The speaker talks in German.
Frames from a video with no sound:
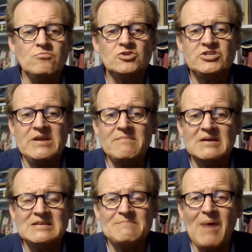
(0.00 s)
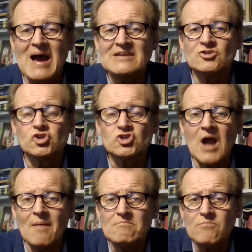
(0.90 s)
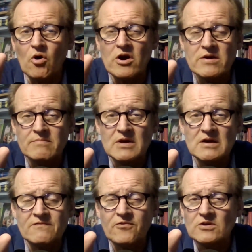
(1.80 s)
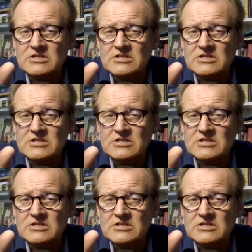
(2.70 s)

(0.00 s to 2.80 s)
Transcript: stimmen die beiden Stammbäume von